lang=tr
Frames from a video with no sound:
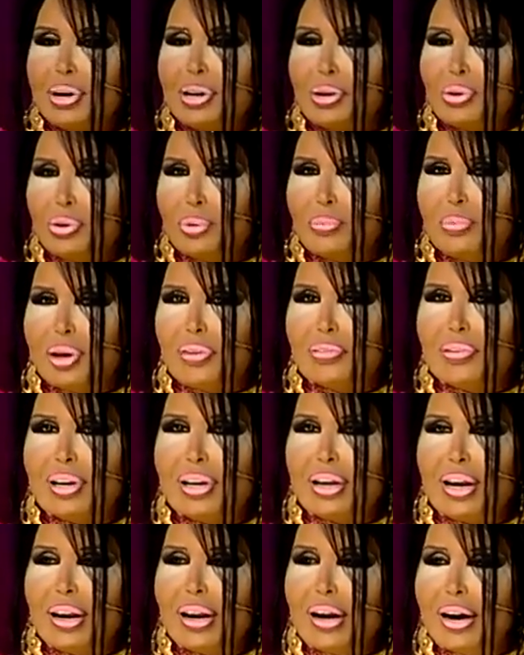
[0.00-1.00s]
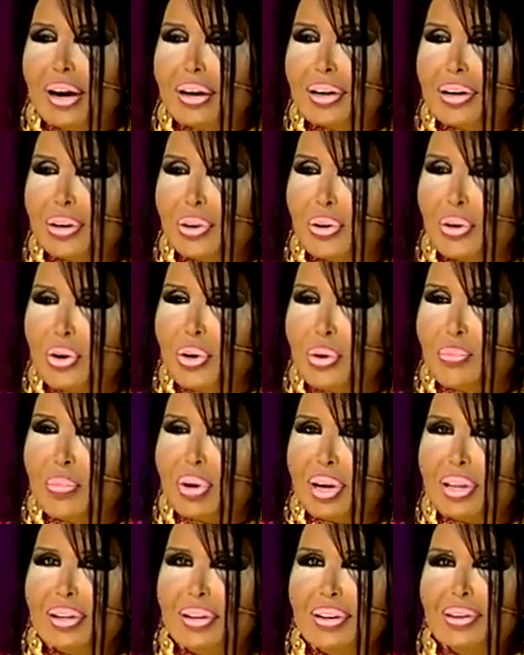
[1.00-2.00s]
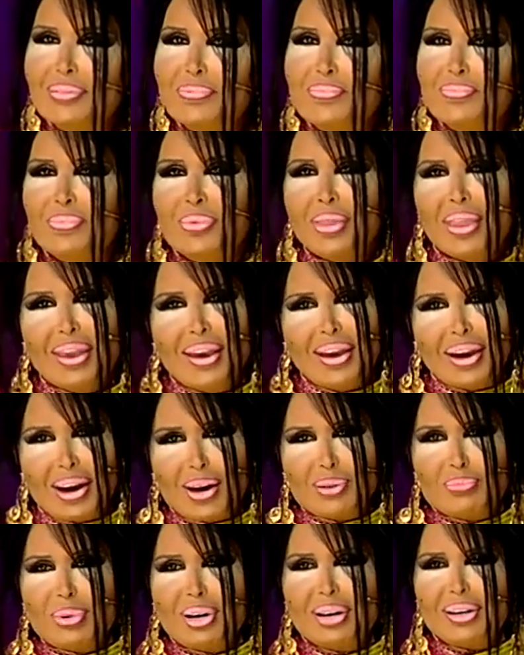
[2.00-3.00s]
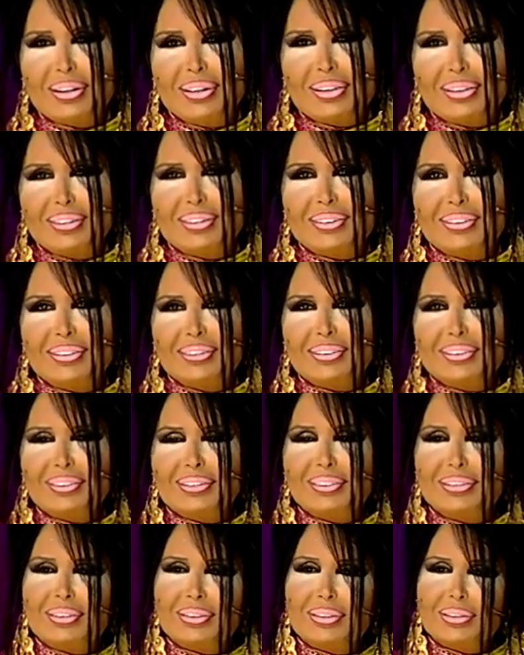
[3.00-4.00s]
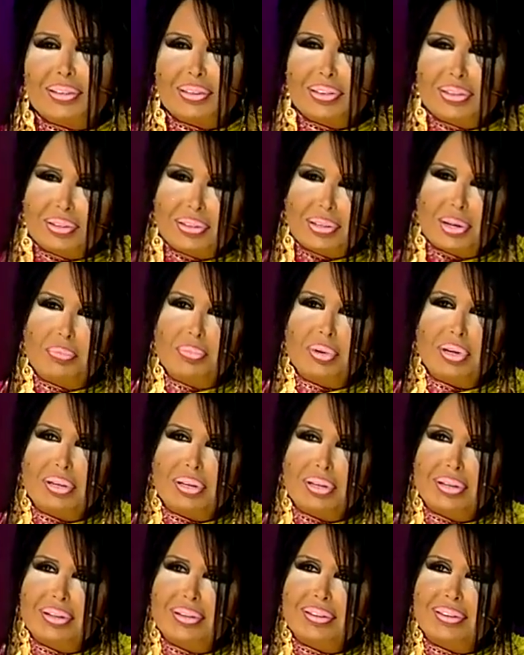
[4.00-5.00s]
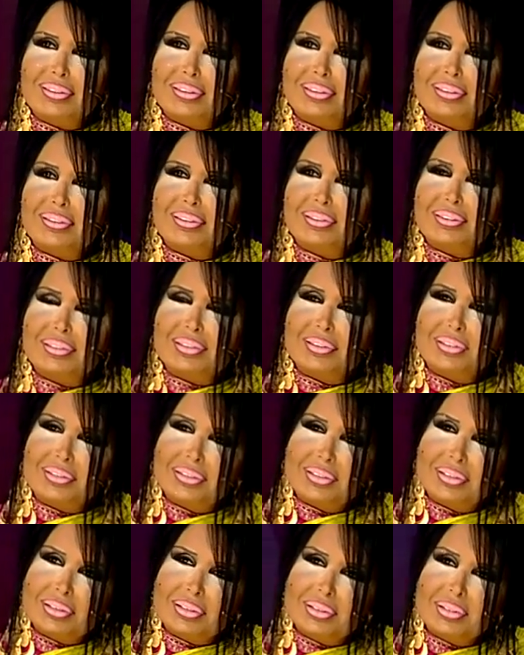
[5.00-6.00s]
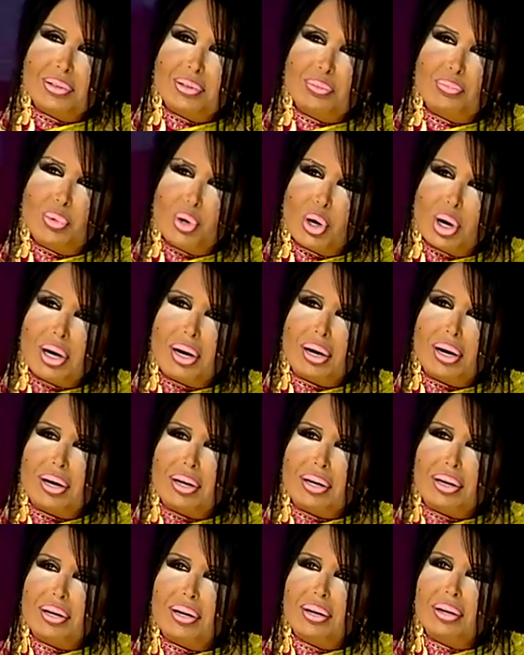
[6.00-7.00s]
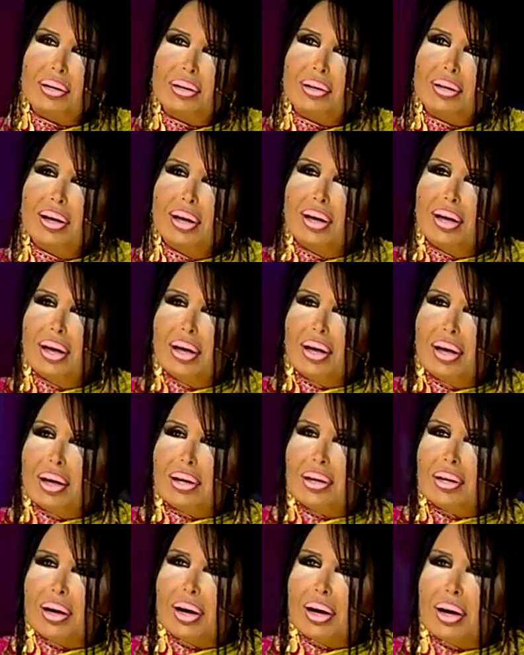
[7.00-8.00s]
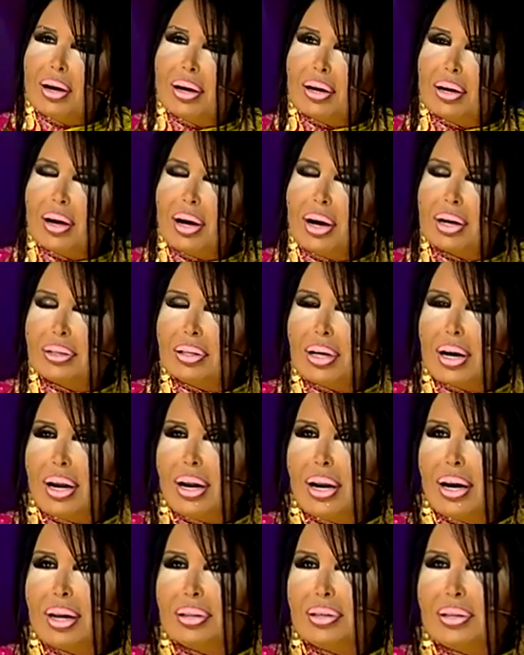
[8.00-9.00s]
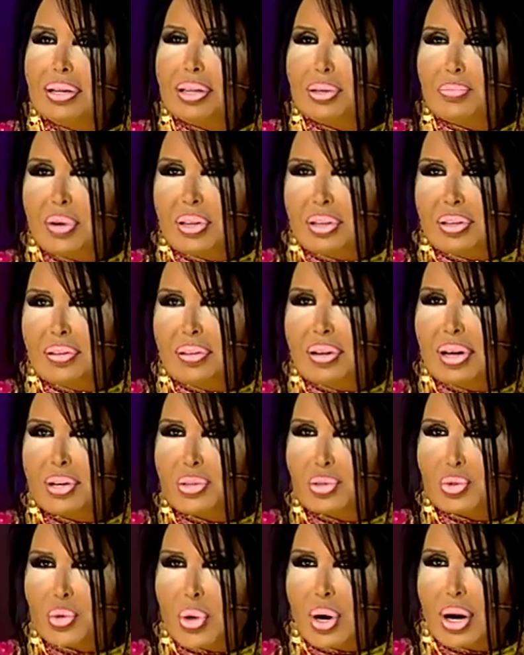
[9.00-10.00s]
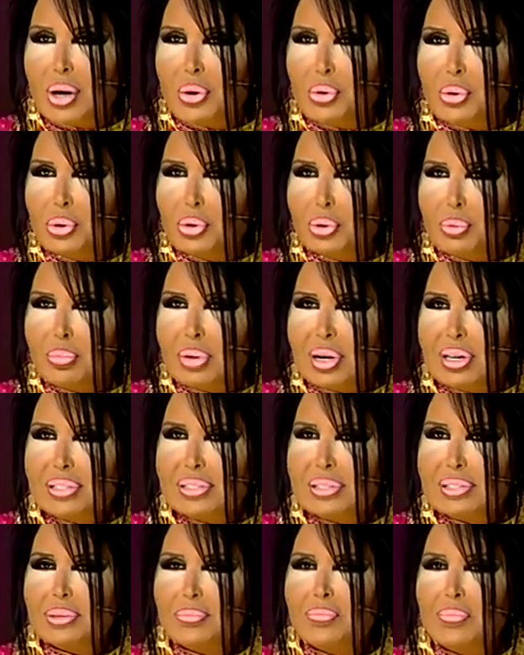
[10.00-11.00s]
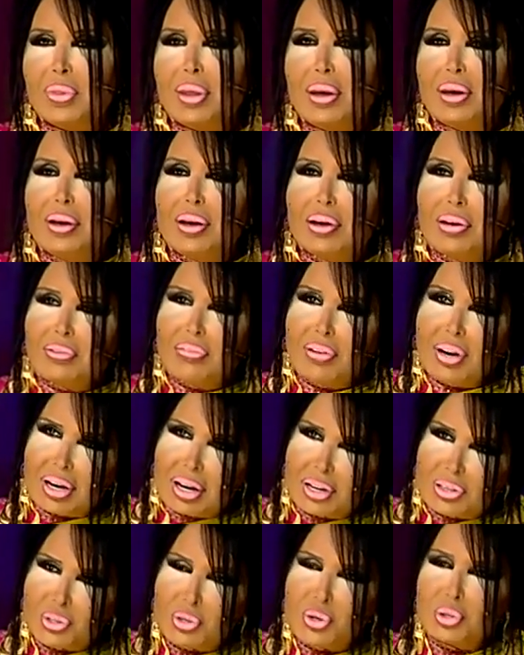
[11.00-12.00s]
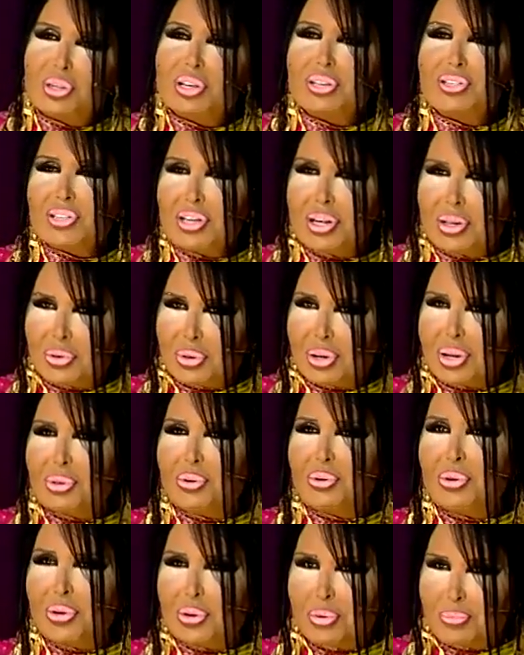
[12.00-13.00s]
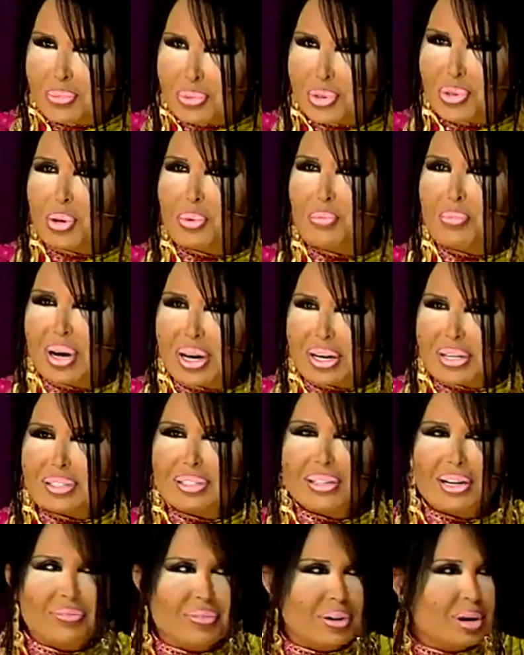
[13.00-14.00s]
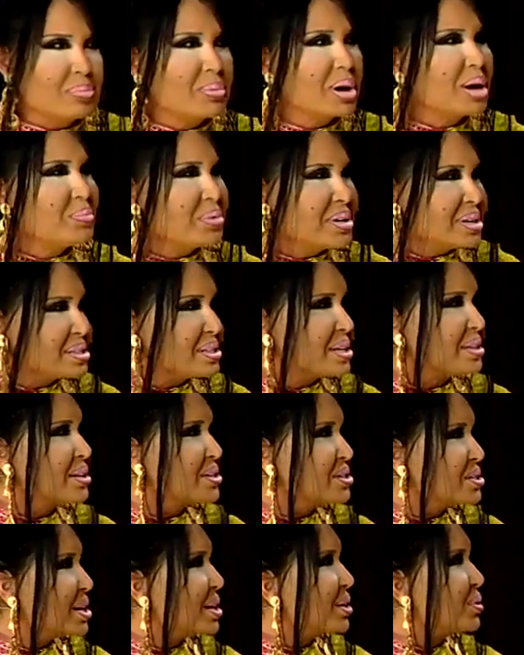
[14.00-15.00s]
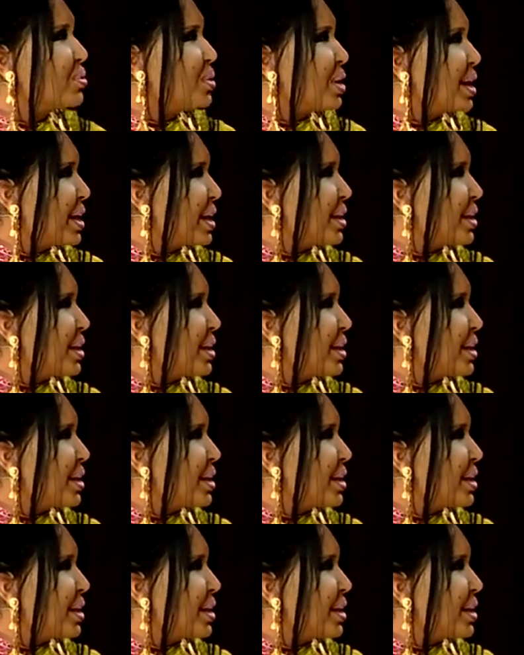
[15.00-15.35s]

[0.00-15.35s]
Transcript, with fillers: beni o mevkiye layık görmedi. Ama e, tabii ki e, muhakkak ki Hak Teala'nın hikmetinden sual olunmaz. Fakat çok teşekkür ediyorum. Çok mersi efendim. Hepinize teşekkürler